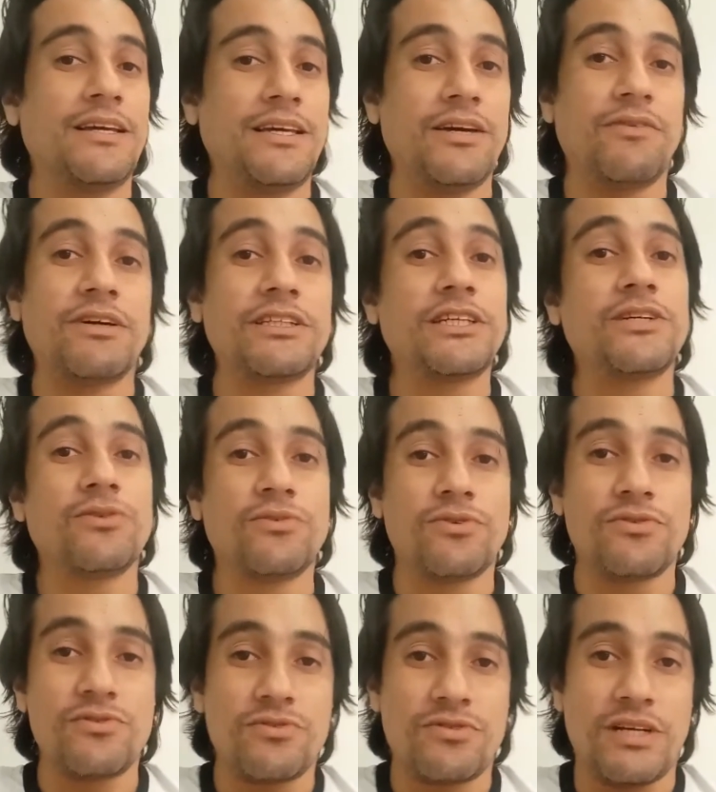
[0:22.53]
e eu achei o
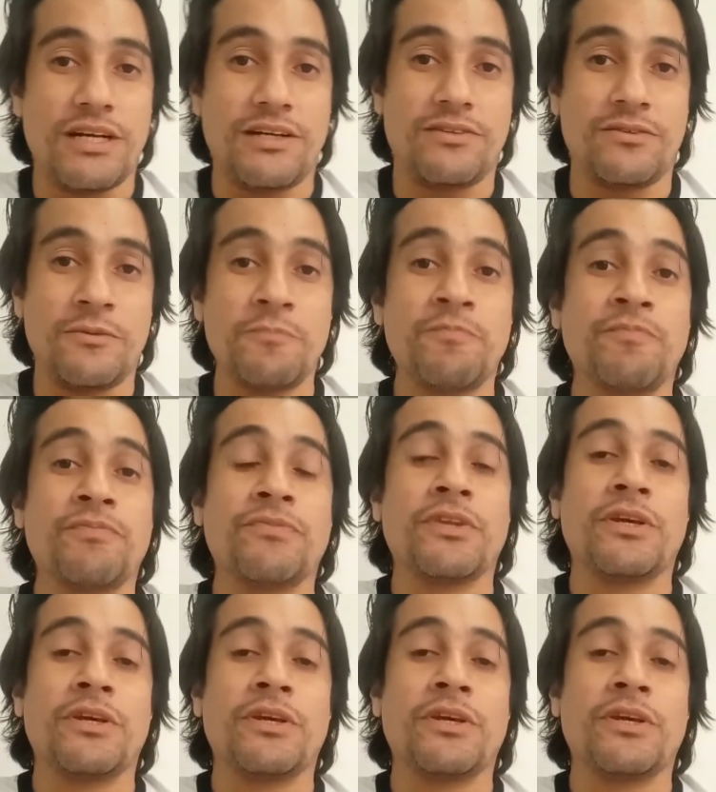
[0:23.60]
curso certo.